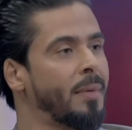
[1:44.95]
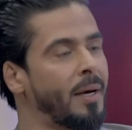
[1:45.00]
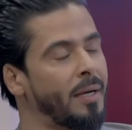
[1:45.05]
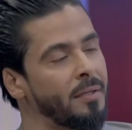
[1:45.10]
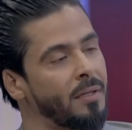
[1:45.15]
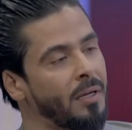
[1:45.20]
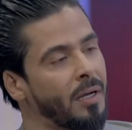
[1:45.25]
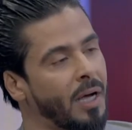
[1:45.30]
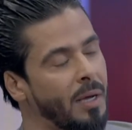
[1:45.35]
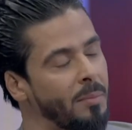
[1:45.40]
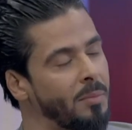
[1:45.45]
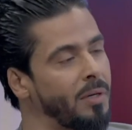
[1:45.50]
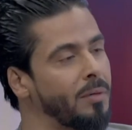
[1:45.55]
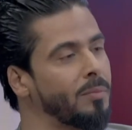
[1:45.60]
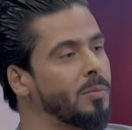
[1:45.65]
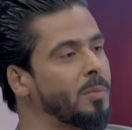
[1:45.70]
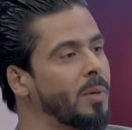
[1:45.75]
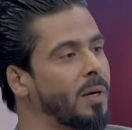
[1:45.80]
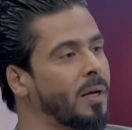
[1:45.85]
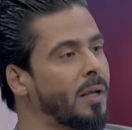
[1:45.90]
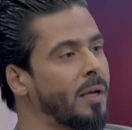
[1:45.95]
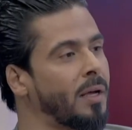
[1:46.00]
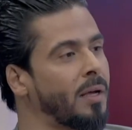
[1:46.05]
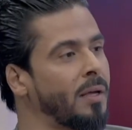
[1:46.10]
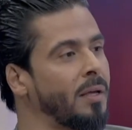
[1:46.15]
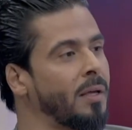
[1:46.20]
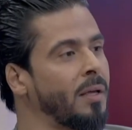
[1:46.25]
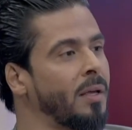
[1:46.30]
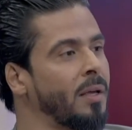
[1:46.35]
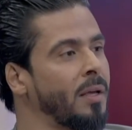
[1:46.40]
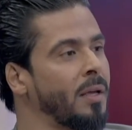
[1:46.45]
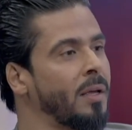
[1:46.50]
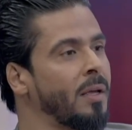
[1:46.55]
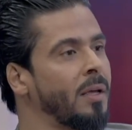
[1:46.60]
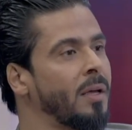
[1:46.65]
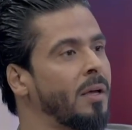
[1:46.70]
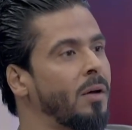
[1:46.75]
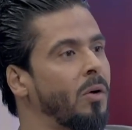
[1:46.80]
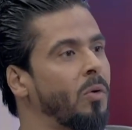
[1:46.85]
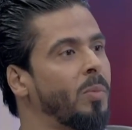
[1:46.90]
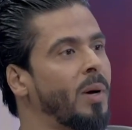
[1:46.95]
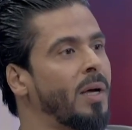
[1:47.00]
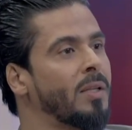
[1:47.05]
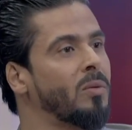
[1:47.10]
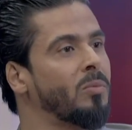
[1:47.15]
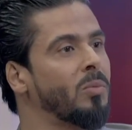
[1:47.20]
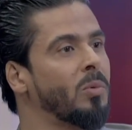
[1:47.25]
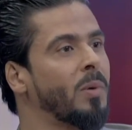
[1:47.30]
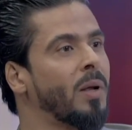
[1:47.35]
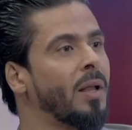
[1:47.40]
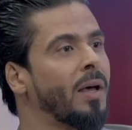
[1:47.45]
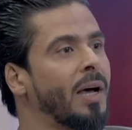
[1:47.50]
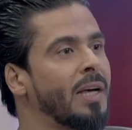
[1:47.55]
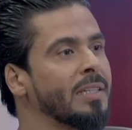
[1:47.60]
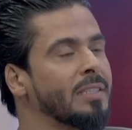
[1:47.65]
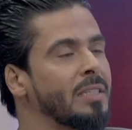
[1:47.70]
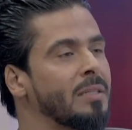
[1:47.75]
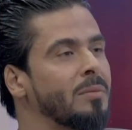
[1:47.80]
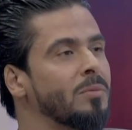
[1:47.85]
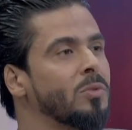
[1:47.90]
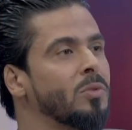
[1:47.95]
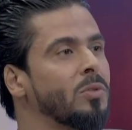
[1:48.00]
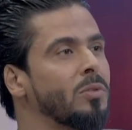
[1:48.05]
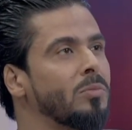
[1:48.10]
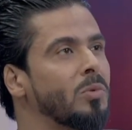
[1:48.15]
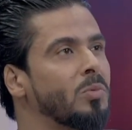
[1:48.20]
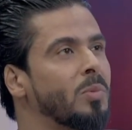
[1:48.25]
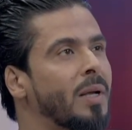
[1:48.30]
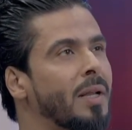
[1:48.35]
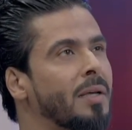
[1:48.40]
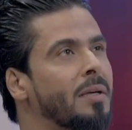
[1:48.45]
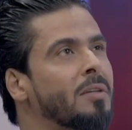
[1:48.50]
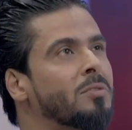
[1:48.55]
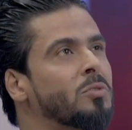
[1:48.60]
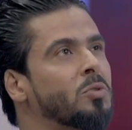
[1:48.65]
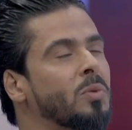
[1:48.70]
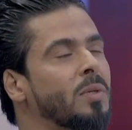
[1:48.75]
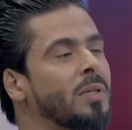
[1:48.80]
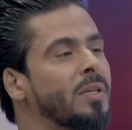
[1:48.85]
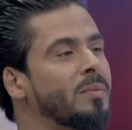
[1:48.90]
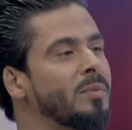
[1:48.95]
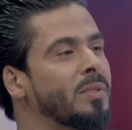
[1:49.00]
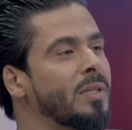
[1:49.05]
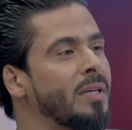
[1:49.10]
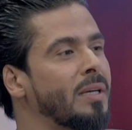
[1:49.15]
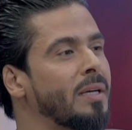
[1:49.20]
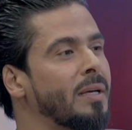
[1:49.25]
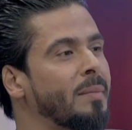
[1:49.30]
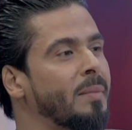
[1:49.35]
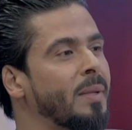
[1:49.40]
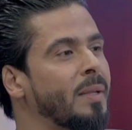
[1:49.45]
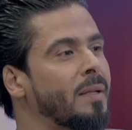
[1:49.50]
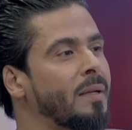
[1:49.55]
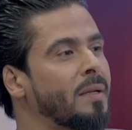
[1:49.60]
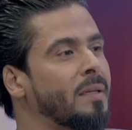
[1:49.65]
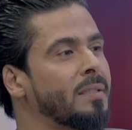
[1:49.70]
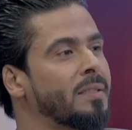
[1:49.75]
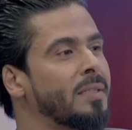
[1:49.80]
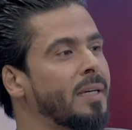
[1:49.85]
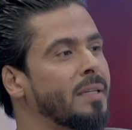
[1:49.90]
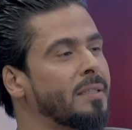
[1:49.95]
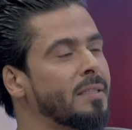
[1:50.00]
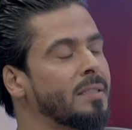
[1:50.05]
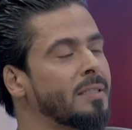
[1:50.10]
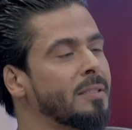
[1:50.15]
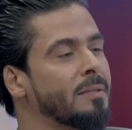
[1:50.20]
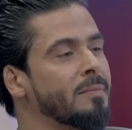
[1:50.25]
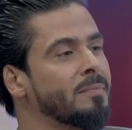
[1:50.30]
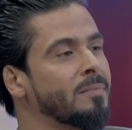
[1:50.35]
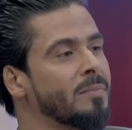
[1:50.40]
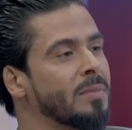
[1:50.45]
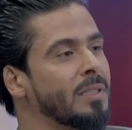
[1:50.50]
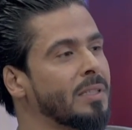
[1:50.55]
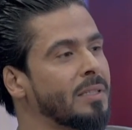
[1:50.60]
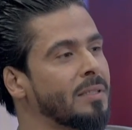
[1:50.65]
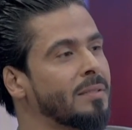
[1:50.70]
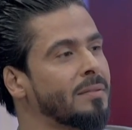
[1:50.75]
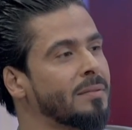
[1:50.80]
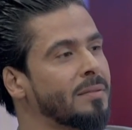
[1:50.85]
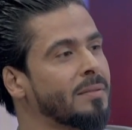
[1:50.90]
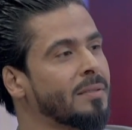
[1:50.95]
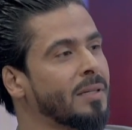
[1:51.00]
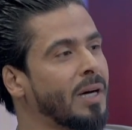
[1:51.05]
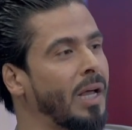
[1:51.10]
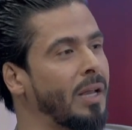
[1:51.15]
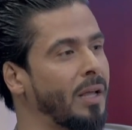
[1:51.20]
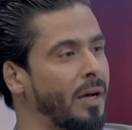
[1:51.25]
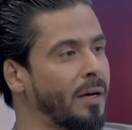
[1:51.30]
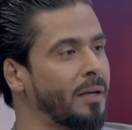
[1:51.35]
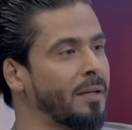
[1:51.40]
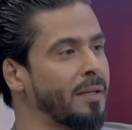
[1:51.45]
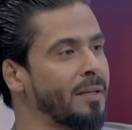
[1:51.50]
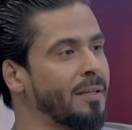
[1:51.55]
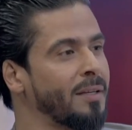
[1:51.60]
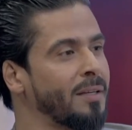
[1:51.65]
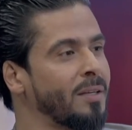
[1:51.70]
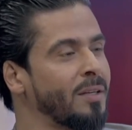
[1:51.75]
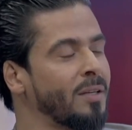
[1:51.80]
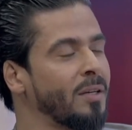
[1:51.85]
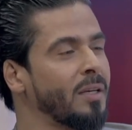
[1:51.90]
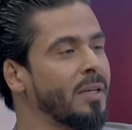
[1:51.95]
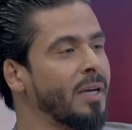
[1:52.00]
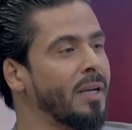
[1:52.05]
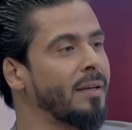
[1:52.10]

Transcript: بعد قبل المباراه اي وبعد المباراه خاصه لما تكون المباريات شويه بها مثلا يعني قلق قلق إيه.